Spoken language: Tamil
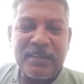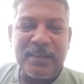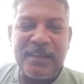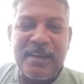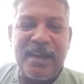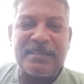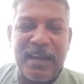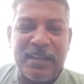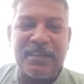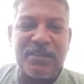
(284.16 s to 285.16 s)
எல்லா
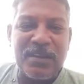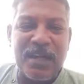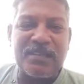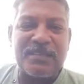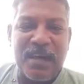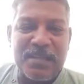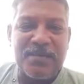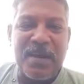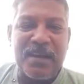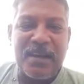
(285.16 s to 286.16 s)
சாதிக்கும் தான் அந்த சாதி
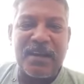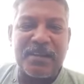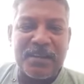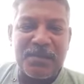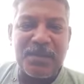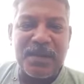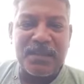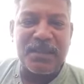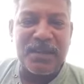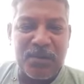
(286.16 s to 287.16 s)
வாரிய கணக்கெடுப்பு
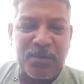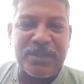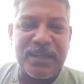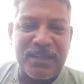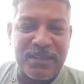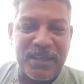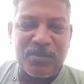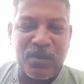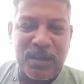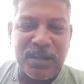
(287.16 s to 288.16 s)
எடுத்து இடஒதுக்கீடு தர
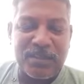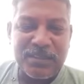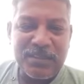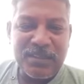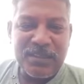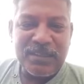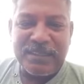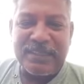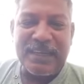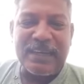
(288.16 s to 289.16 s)
சொல்கிறாரு
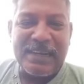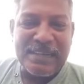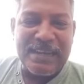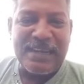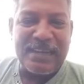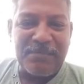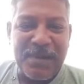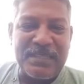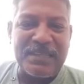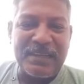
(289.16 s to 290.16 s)
இங்கே என்ன இங்கே
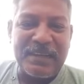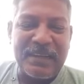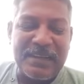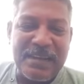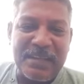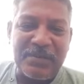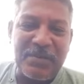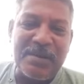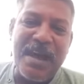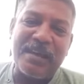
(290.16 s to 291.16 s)
பேசிக்கிட்டு இருக்க நீ
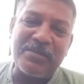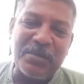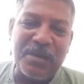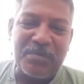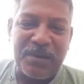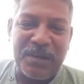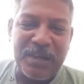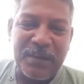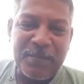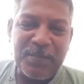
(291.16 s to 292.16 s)
அதுக்குள்ளேயே அதுக்குள்ளே போயிட்ட
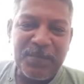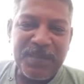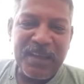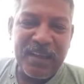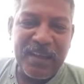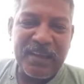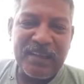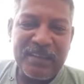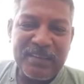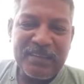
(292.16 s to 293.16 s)
ஆ
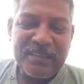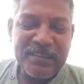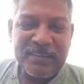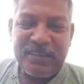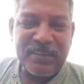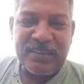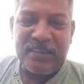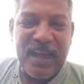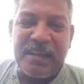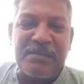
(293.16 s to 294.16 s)

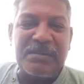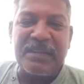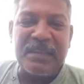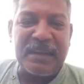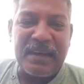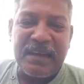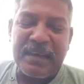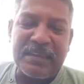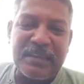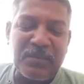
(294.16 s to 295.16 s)
உங்களுக்கெல்லாம் அறிவுன்றதே
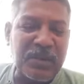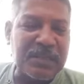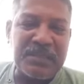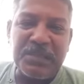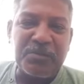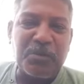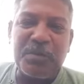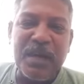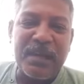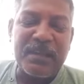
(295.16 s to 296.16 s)
கிடையாது உங்களை
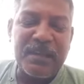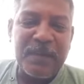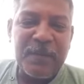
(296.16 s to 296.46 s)
திருத்தவும் முடியாது